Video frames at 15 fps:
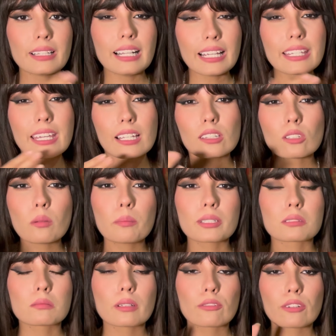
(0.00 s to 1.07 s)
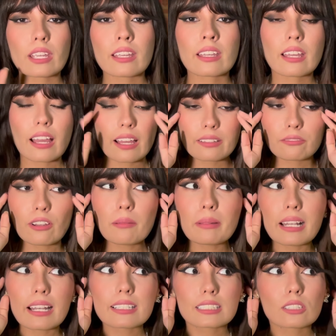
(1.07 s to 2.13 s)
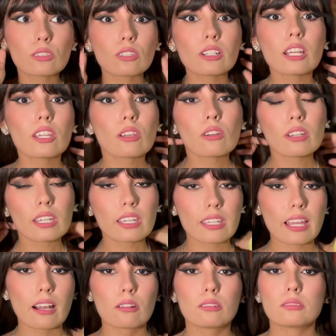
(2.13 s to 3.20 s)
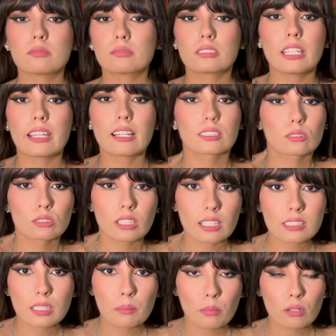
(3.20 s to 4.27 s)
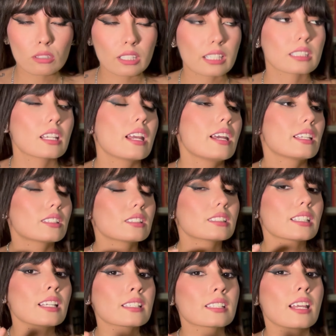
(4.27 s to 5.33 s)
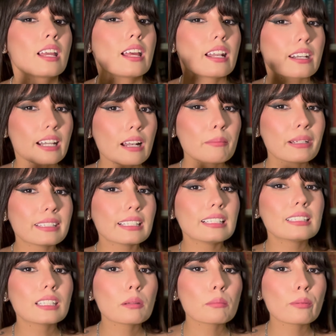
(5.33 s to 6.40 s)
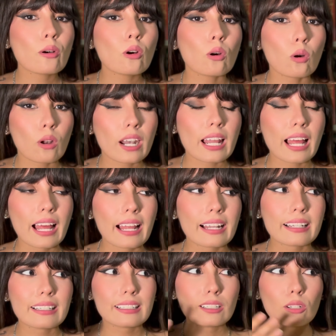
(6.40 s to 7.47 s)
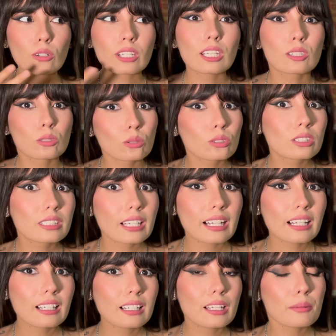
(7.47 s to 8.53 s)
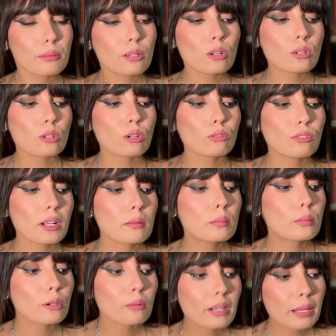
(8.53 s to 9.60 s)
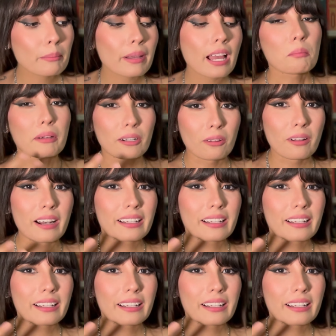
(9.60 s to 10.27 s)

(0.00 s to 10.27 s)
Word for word: leyendo, pues pues me fui familiarizando con ello y ya lo llegué a escuchar hasta en por tres. Entonces, realmente el tiempo o la longitud del libro no fue el problema. Bueno,